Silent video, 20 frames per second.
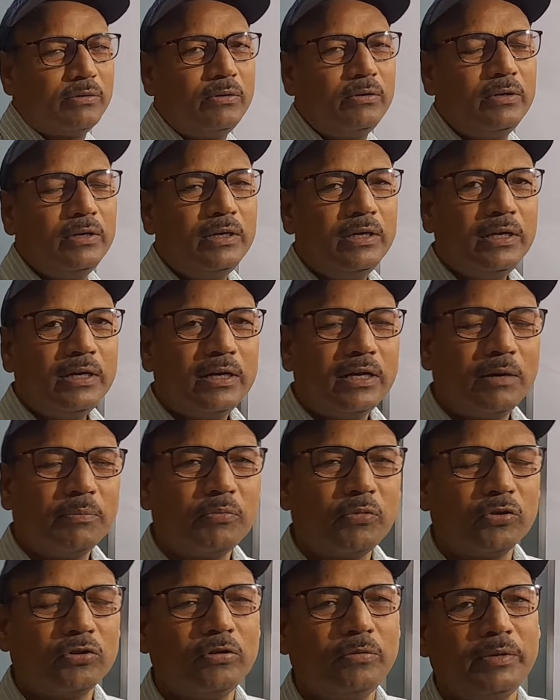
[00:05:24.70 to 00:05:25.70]
দেখো না
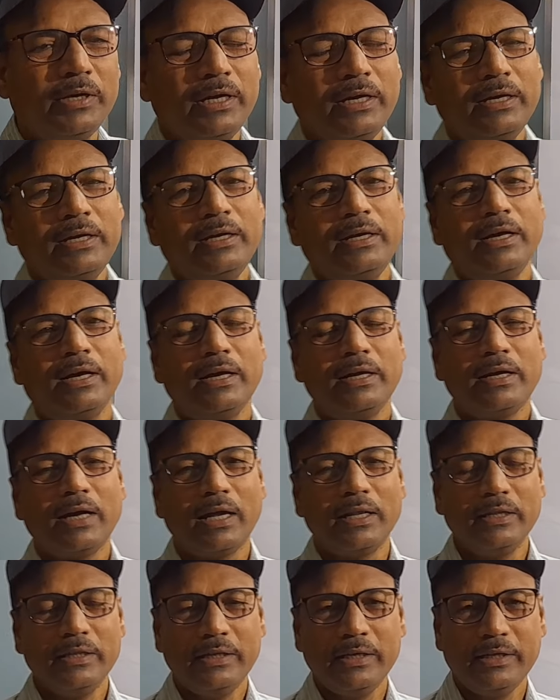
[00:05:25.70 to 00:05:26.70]
প্রথমে
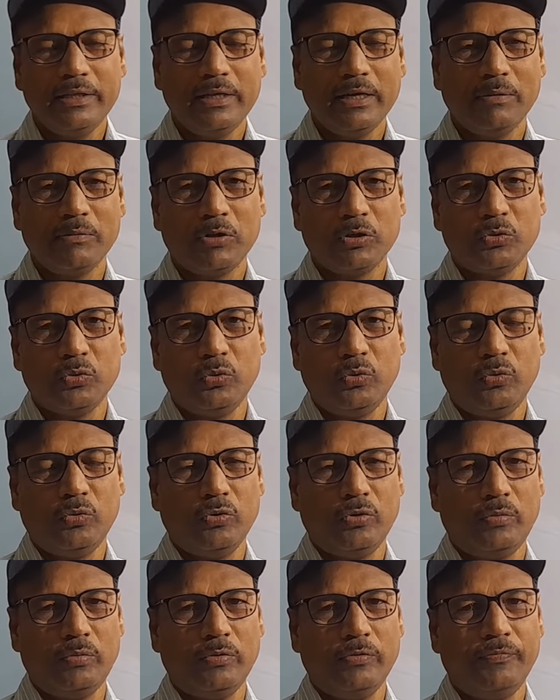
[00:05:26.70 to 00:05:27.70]
ডান দিক দিয়ে আমরা শুরু
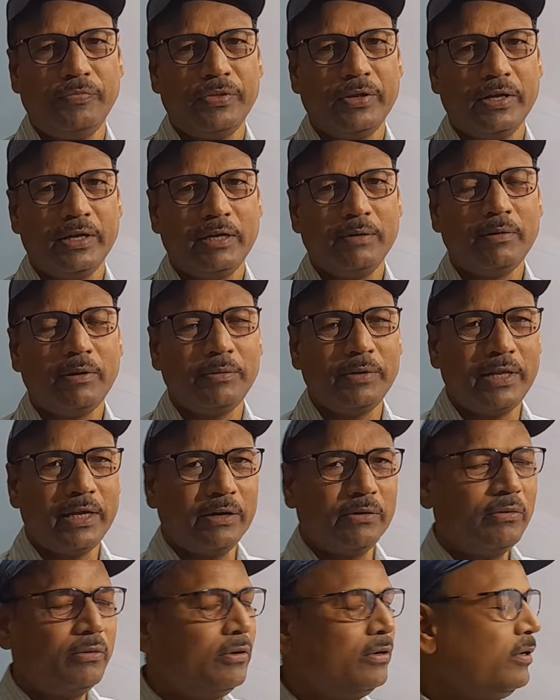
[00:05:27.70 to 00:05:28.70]
করব কিভাবে
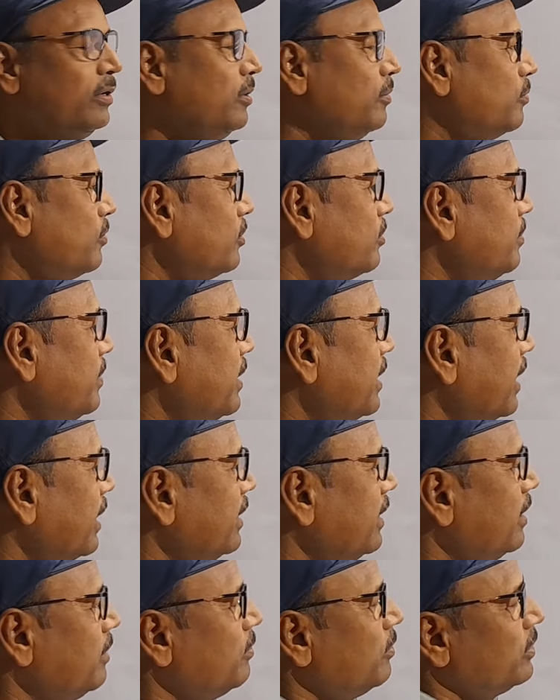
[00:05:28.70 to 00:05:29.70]
দেখো প্রথমে
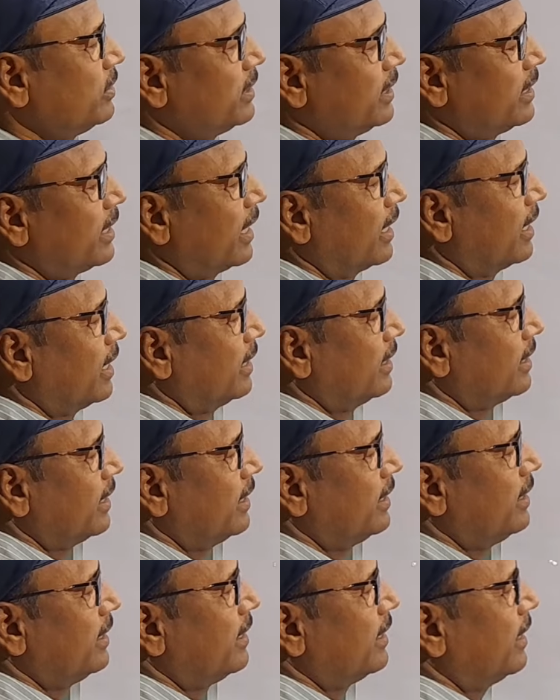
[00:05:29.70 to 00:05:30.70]
ডান দিক বলছে ডান হাত
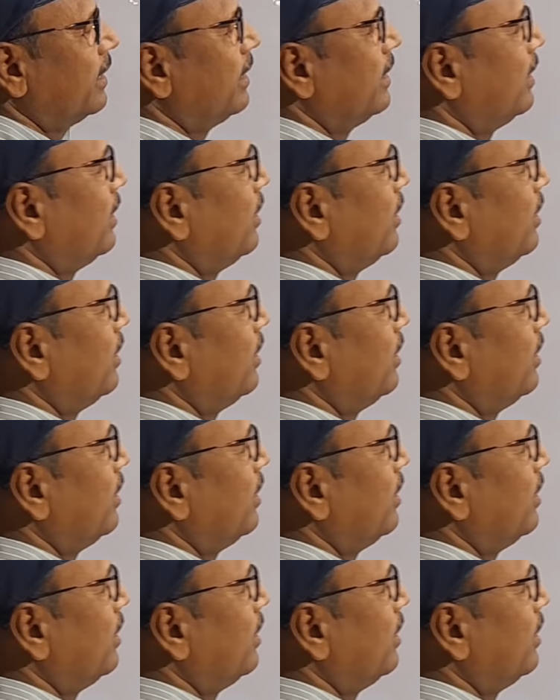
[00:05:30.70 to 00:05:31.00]
এইদিকে